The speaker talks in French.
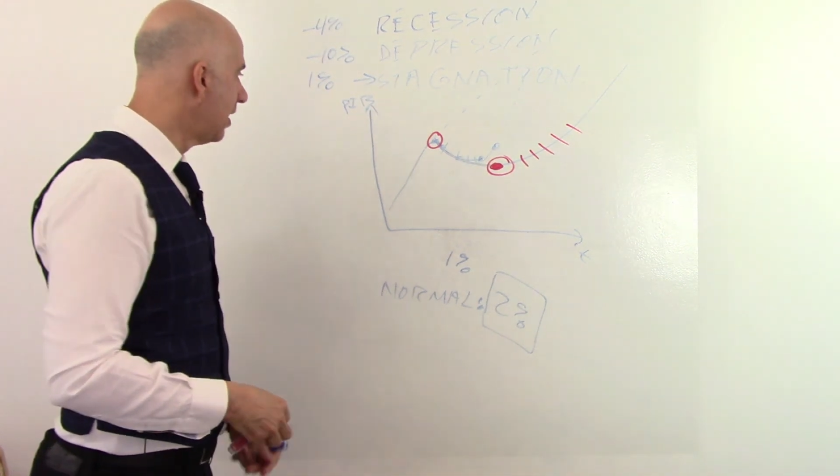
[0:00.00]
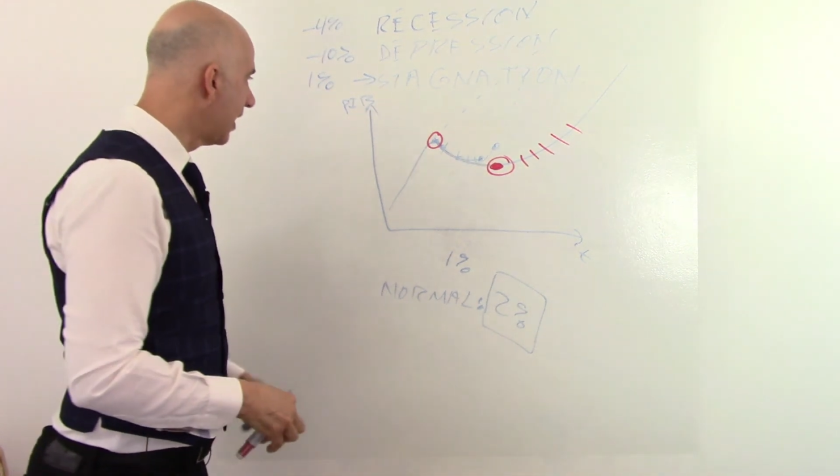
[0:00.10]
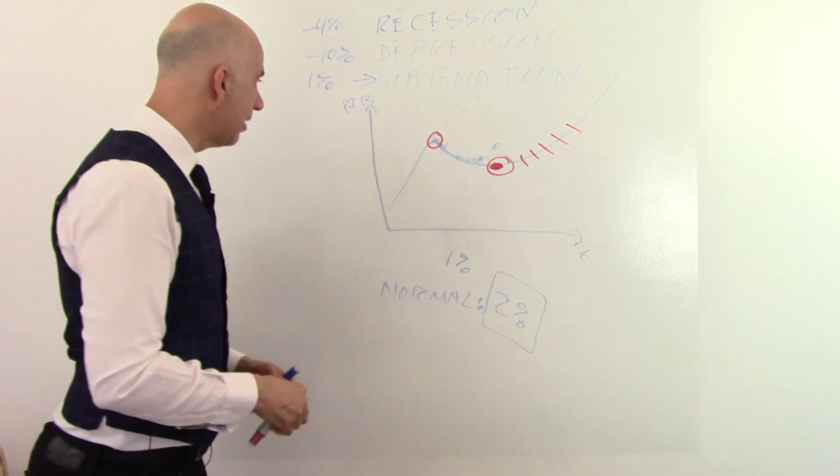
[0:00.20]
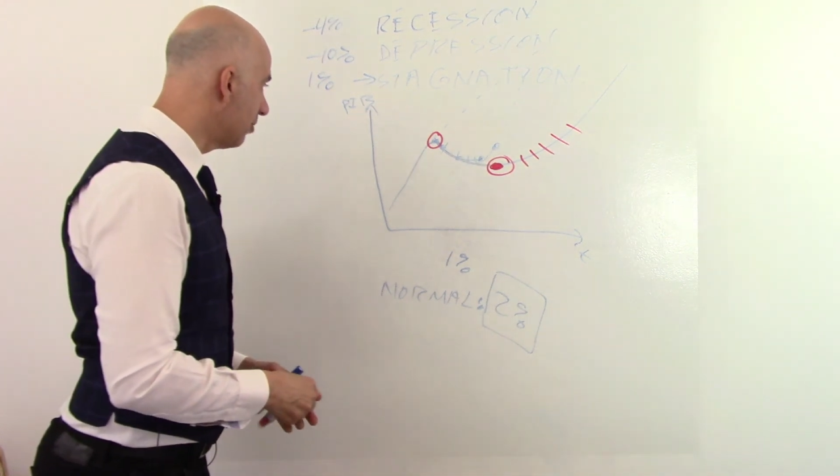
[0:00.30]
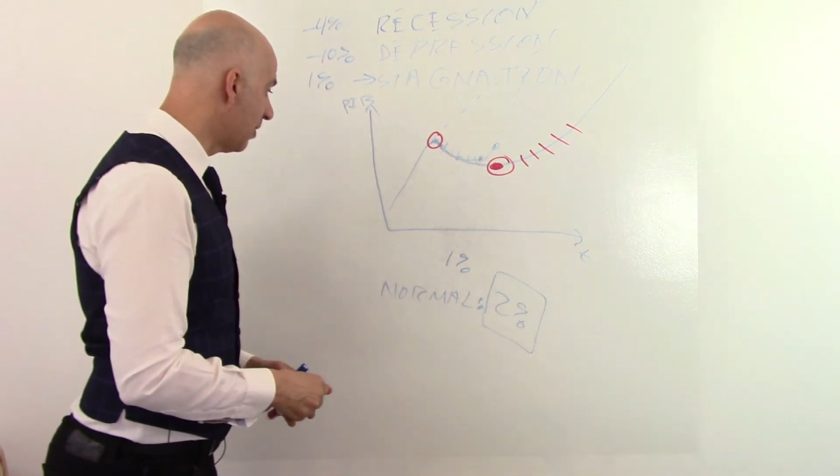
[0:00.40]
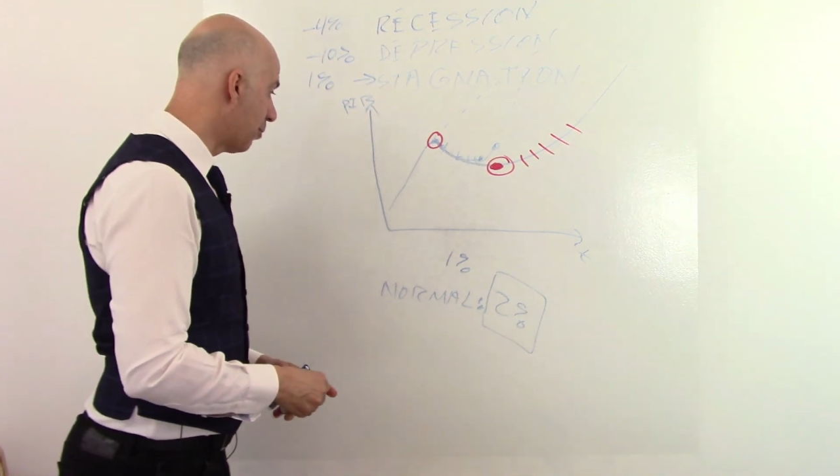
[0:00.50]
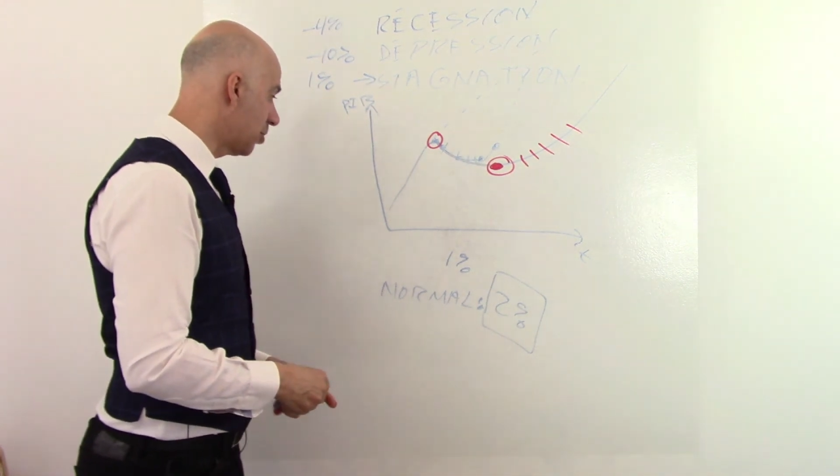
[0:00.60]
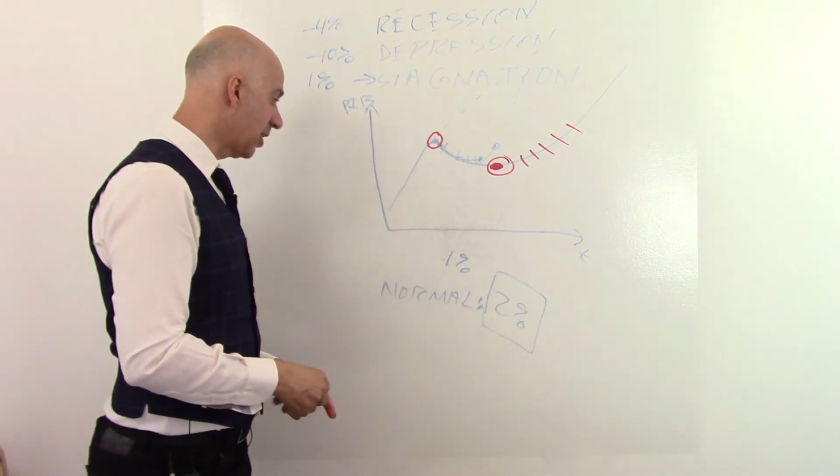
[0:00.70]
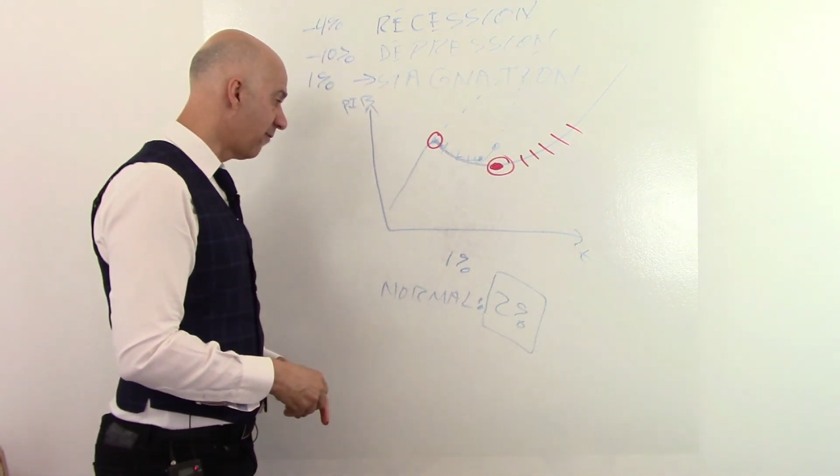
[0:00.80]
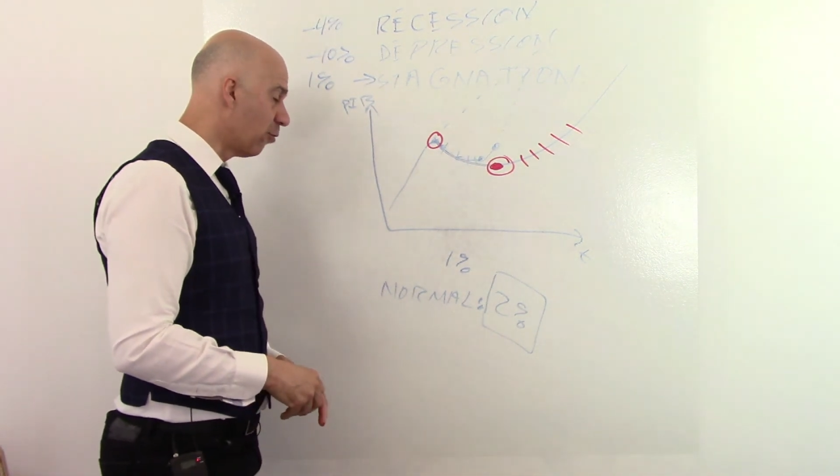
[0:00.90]
Et donc, c'est pour
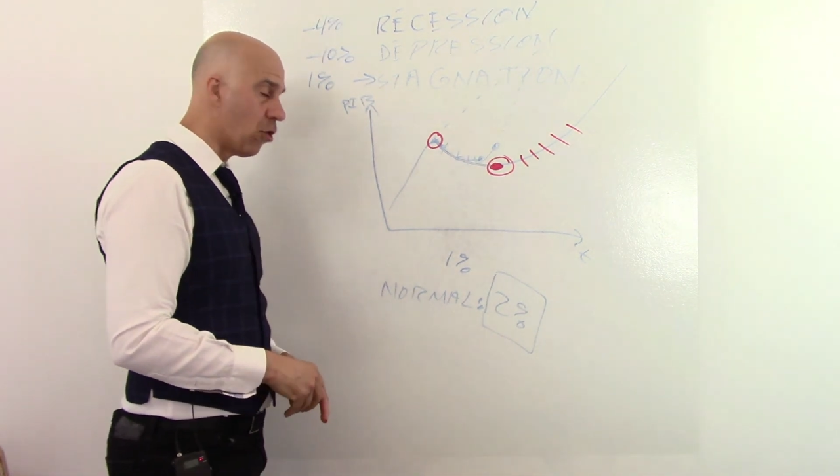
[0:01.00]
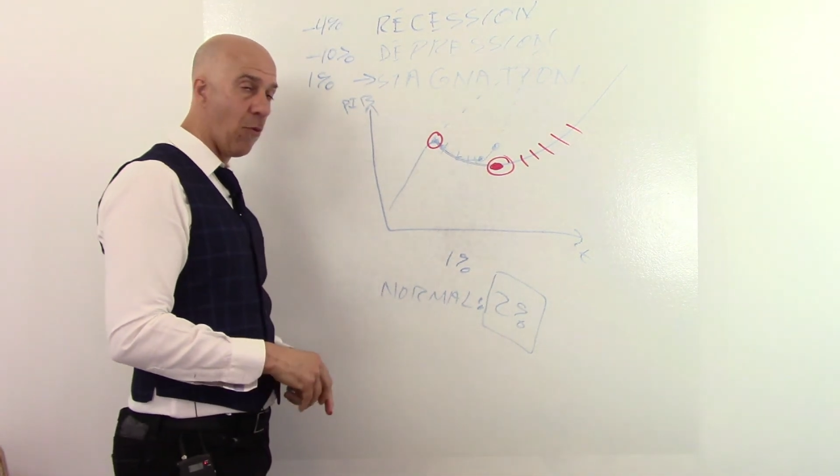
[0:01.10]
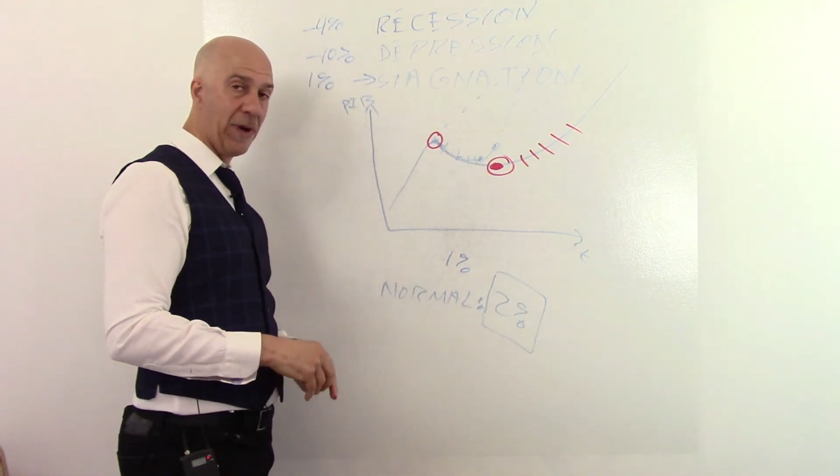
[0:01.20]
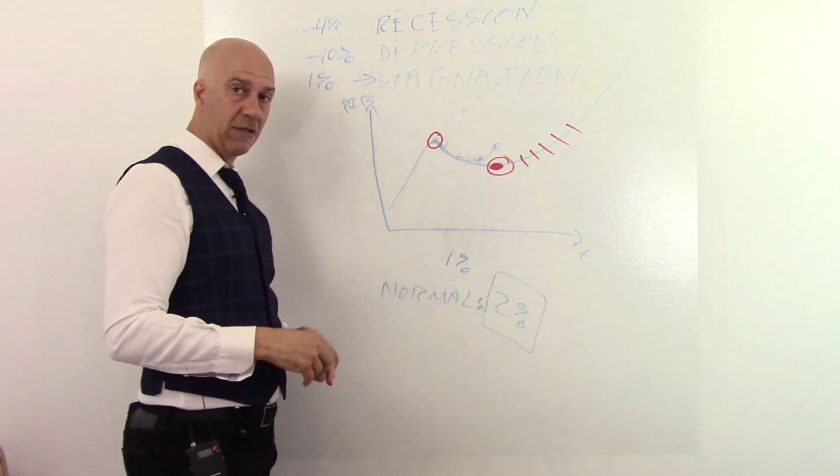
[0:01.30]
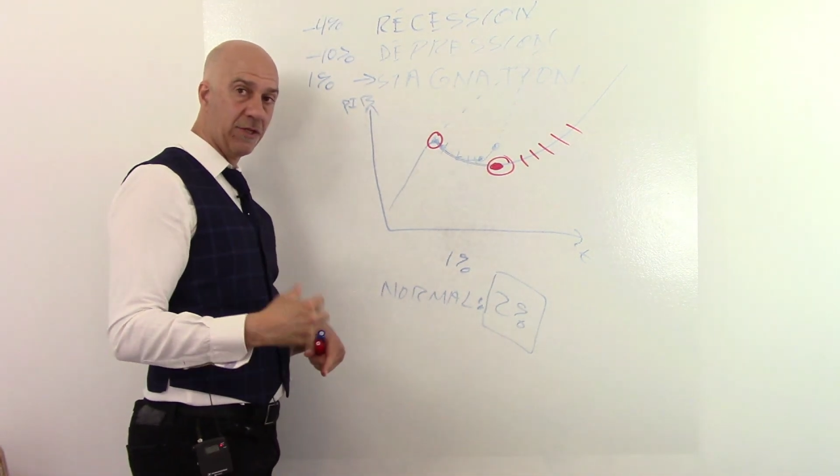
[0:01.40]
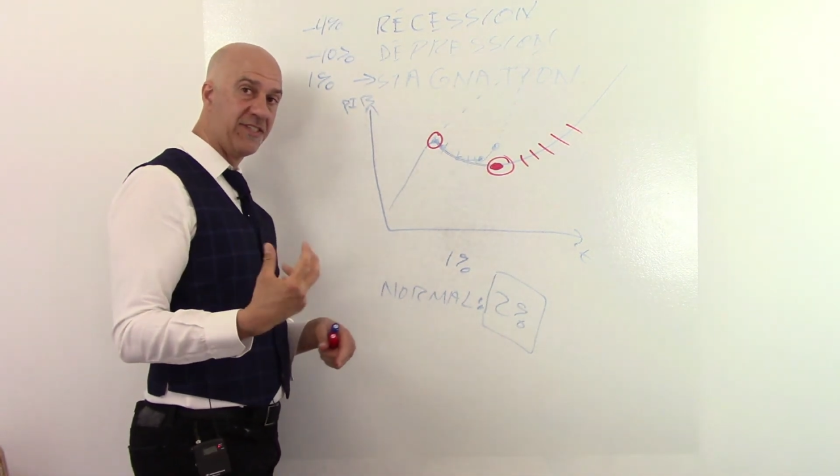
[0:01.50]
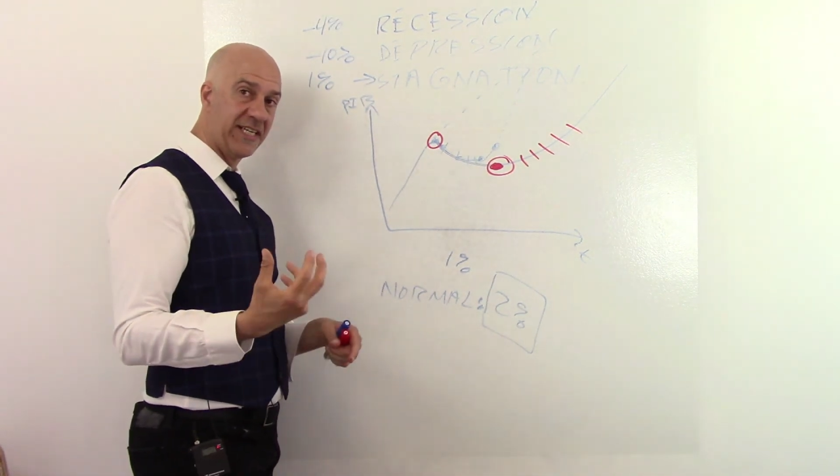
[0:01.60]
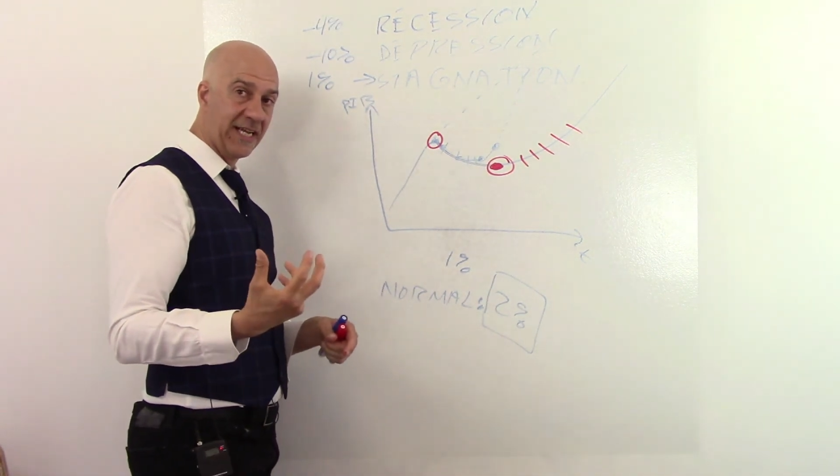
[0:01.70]
ça qu'il faut comprendre le cycle